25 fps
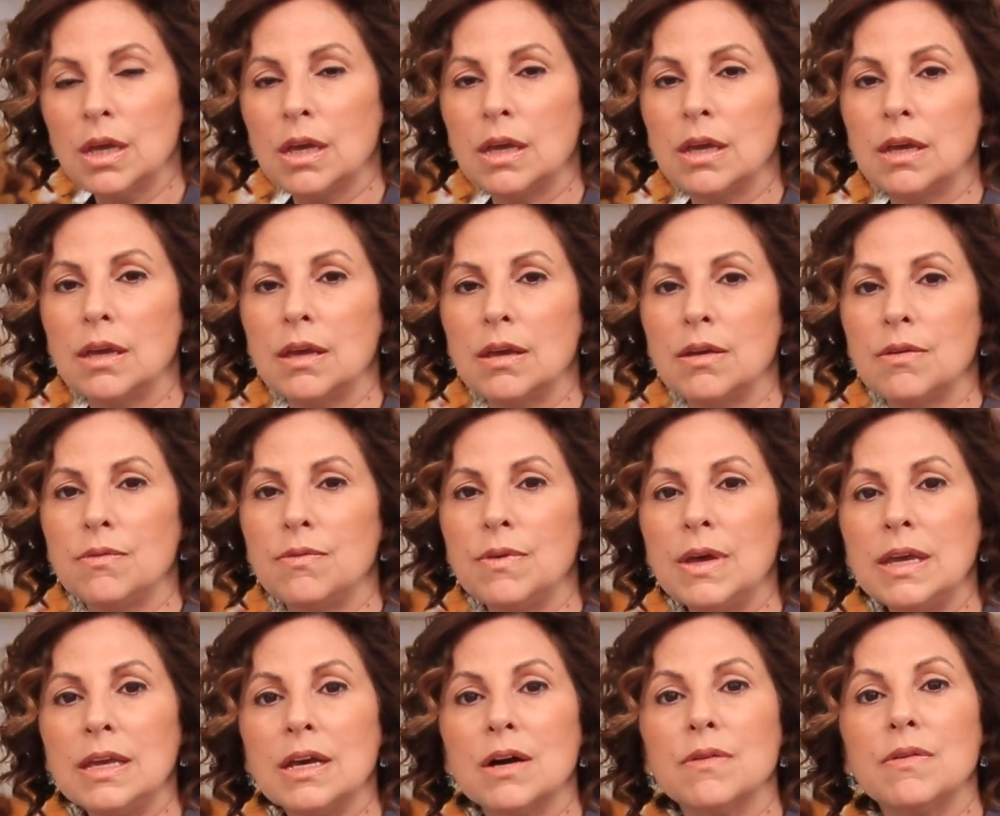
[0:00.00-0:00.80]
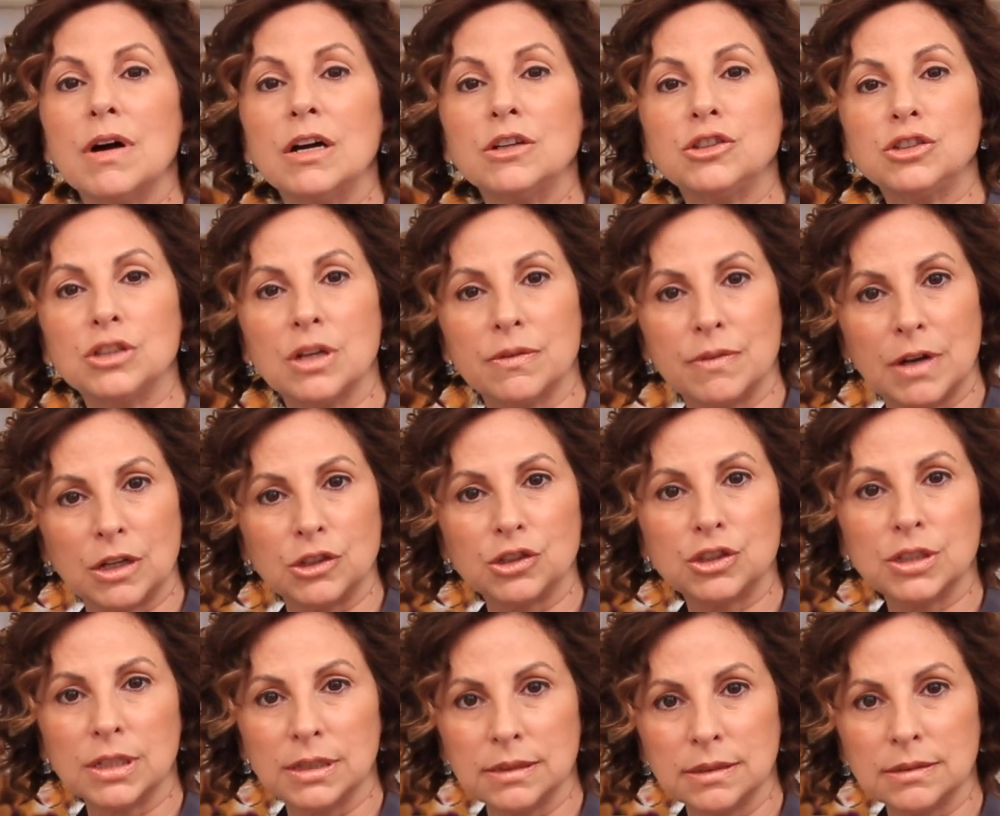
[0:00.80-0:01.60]
e, ve yavaş
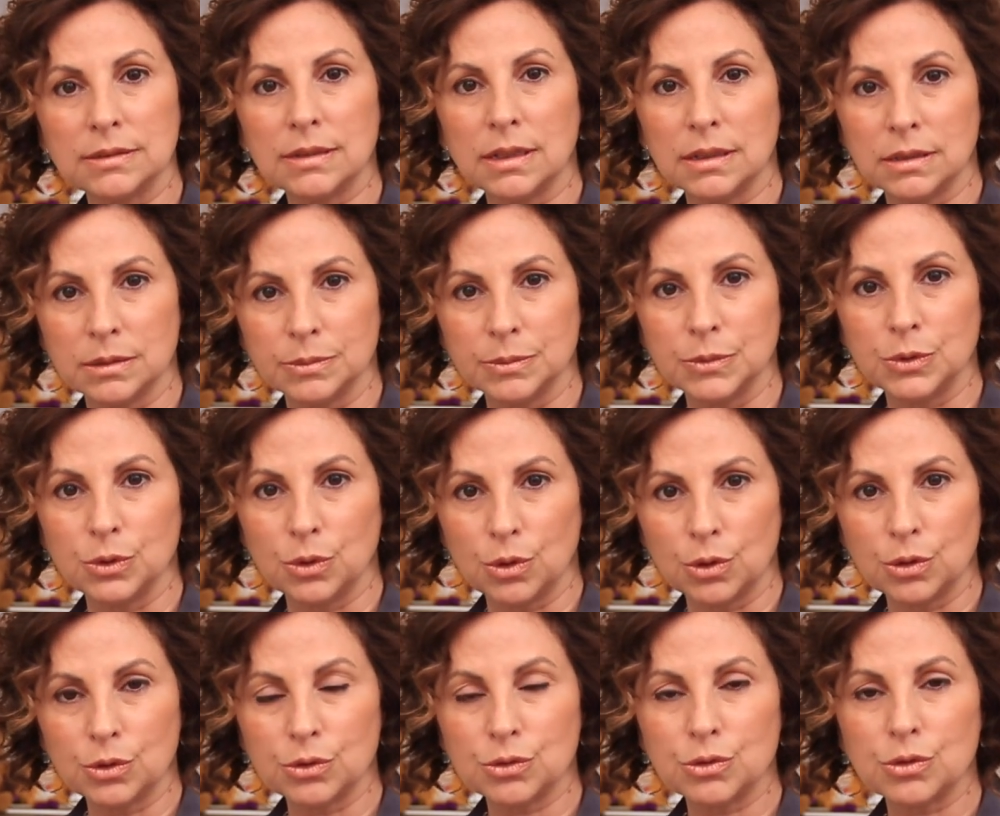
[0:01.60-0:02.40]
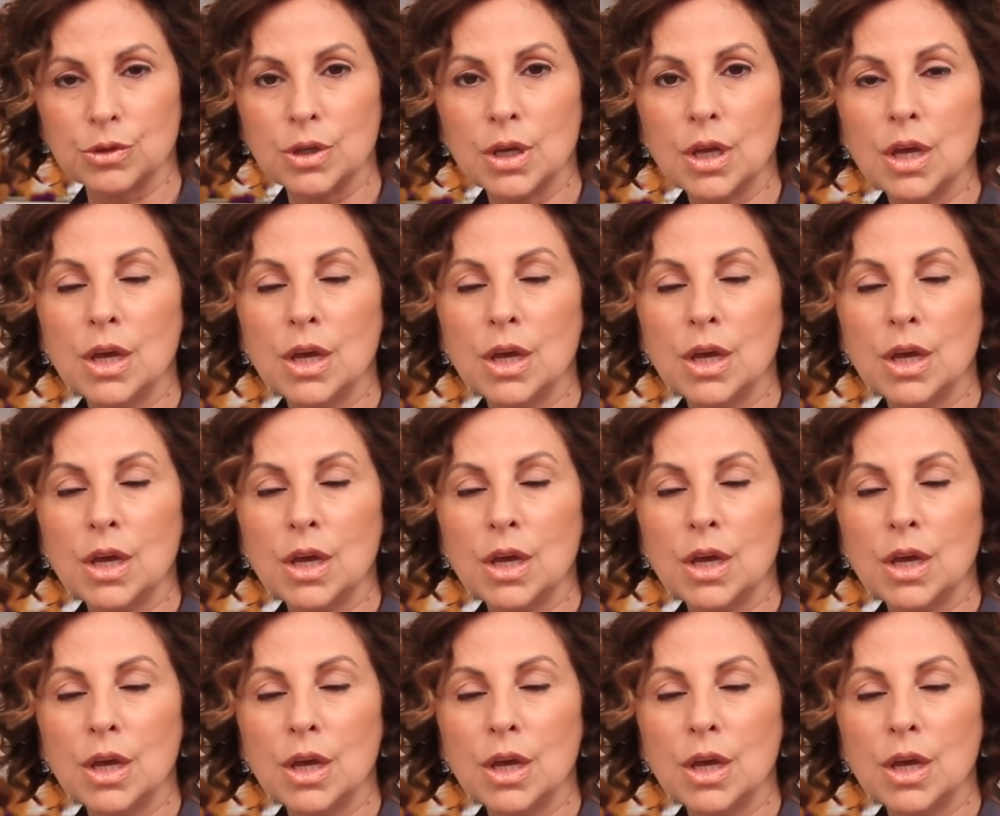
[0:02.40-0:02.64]
yavaş tanıtalım diyoruz.